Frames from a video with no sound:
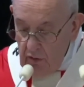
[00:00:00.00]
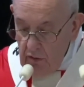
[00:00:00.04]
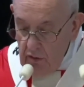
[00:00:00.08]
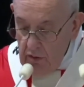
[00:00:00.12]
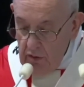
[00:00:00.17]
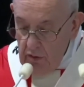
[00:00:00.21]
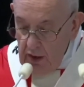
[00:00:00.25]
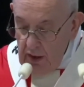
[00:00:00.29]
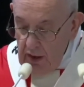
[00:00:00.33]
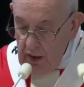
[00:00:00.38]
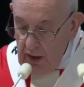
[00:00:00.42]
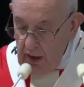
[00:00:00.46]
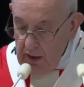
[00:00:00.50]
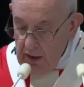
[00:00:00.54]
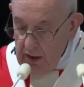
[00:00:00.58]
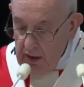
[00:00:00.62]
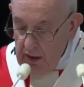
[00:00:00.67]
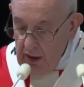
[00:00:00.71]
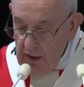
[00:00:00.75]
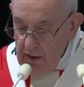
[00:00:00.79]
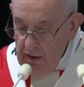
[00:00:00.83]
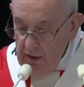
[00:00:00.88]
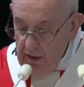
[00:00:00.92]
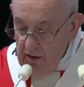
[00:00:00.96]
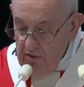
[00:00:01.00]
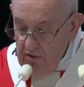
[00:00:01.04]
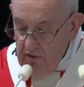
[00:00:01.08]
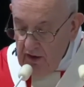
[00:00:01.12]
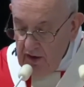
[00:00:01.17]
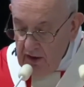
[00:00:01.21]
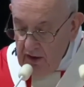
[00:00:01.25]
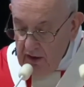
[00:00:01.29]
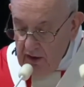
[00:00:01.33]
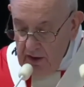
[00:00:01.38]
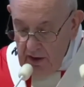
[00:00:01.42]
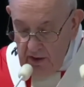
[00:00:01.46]
de la pandemia,
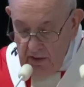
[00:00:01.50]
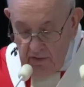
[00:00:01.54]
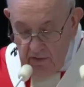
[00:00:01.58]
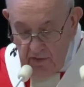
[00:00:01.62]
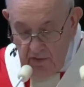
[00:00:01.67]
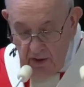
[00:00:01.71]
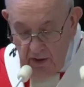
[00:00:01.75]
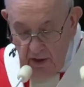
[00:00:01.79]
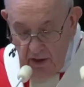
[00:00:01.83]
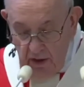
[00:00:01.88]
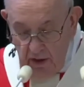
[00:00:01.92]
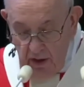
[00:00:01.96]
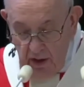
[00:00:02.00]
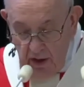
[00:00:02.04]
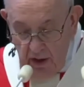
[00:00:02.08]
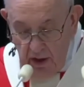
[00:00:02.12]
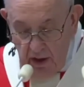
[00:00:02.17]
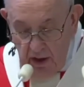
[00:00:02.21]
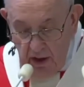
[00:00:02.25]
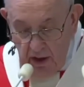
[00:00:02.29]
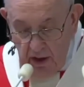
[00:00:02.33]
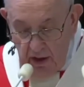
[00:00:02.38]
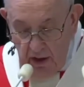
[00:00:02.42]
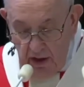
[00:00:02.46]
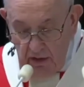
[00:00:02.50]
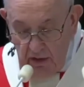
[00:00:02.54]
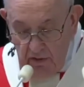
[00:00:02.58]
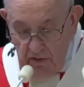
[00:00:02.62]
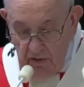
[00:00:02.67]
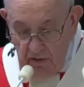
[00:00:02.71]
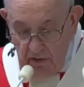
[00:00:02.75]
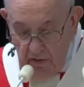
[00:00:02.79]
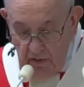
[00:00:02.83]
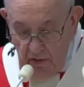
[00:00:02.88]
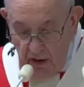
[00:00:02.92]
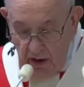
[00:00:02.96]
ante tantas
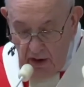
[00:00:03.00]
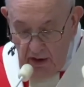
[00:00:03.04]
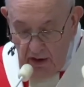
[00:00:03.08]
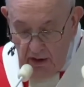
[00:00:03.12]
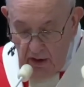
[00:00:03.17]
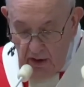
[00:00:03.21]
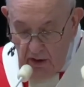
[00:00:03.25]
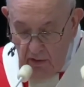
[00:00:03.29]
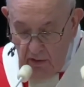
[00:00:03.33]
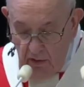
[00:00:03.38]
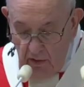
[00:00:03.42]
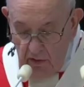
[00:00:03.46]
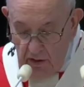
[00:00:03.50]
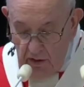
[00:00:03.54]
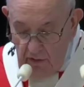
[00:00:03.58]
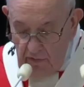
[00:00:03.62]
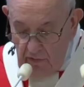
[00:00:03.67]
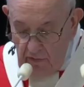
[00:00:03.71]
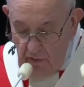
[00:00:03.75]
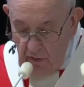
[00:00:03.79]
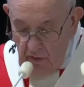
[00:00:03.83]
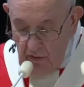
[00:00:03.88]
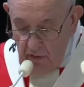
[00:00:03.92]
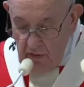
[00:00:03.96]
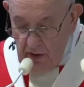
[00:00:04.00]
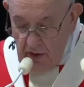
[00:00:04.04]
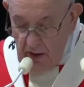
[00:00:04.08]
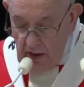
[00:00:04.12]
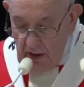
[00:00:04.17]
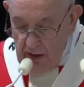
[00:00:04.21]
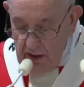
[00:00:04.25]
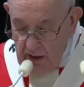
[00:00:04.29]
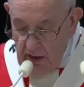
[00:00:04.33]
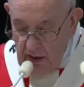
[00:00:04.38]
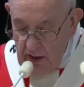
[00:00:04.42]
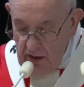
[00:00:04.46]
certezas que se
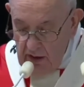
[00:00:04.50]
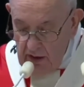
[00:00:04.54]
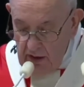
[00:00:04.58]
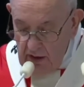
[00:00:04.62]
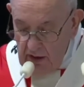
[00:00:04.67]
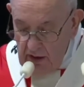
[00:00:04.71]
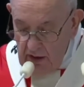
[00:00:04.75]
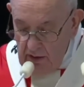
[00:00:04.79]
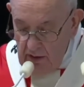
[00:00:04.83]
desmoronan,